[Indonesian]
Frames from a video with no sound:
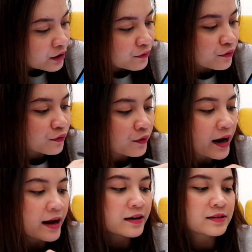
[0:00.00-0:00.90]

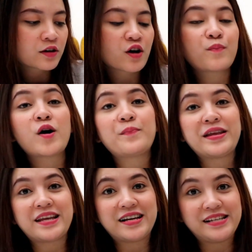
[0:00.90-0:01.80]
giveaway underscore pop
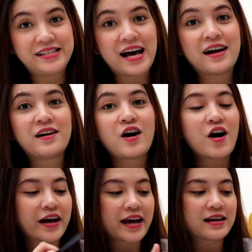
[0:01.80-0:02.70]
it ya guys ya.
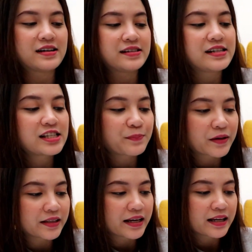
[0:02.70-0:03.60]
Oke. Okay? Jadi
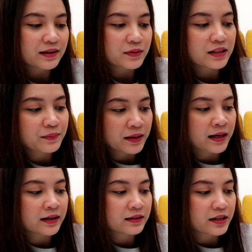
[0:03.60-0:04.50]
seperti ini
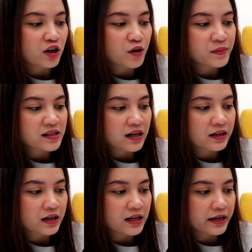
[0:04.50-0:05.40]
teman-teman. Jadi kalau
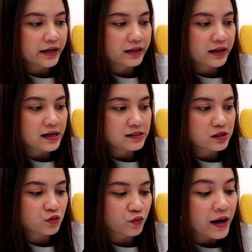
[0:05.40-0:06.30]
misalkan kalian nggak
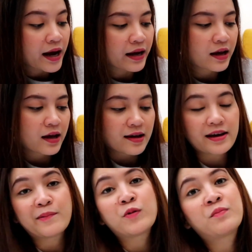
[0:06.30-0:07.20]
sesuai,
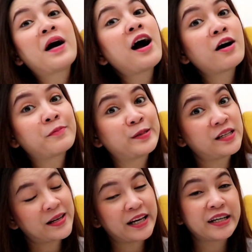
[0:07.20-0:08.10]
ya mohon maaf pasti
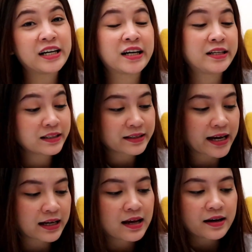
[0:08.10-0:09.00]
kalian nggak
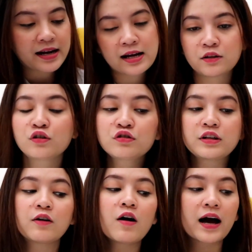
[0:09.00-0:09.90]
kedetek. Nah terus
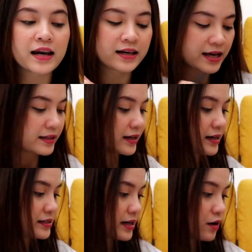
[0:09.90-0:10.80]
aku akan lihat ya
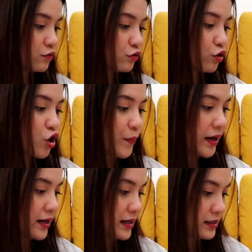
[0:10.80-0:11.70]
guys ya untuk
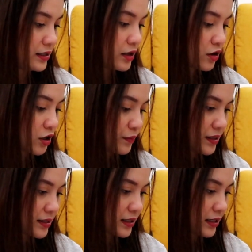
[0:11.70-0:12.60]
komennya. Jadi kalau
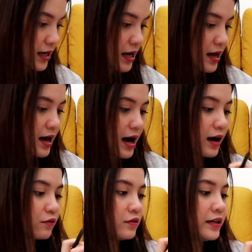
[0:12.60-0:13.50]
misalnya
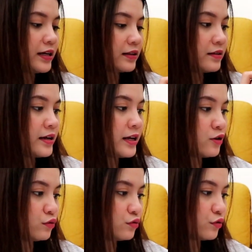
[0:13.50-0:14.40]
aku lihat
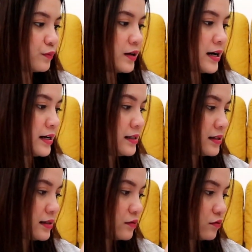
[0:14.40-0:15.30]
di YouTube guys